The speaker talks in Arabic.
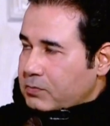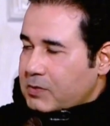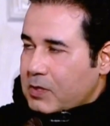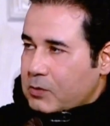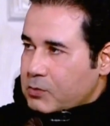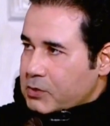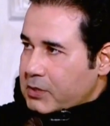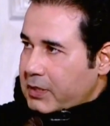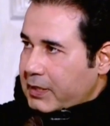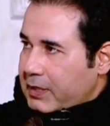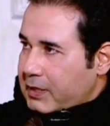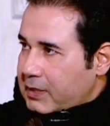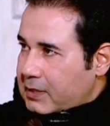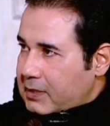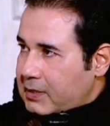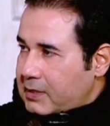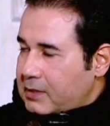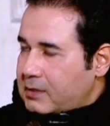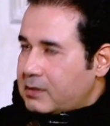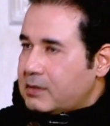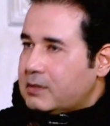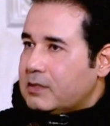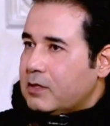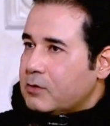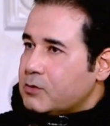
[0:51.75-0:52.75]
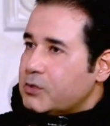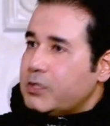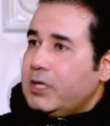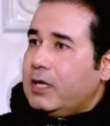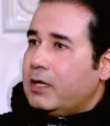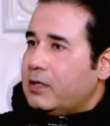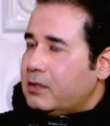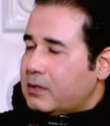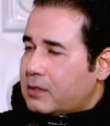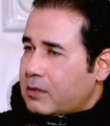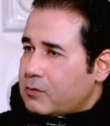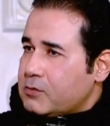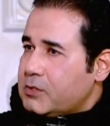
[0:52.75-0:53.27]
توزيع جديد
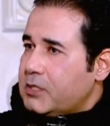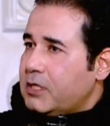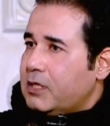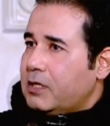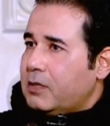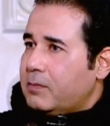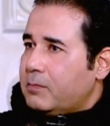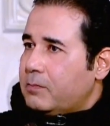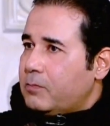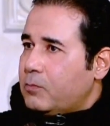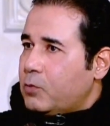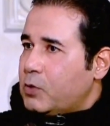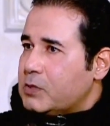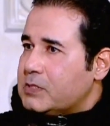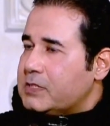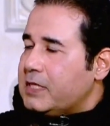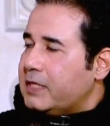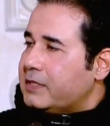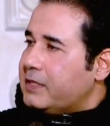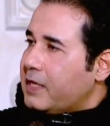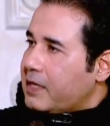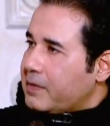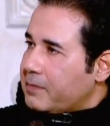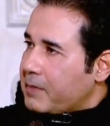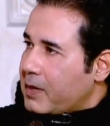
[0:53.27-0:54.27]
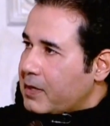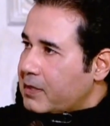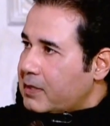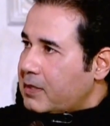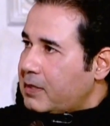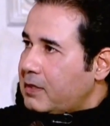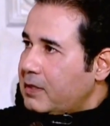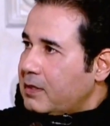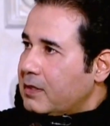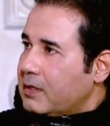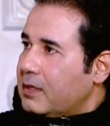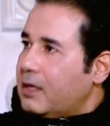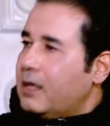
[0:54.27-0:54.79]
توزيع توزيع موزع
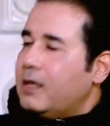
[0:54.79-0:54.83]
دنماركي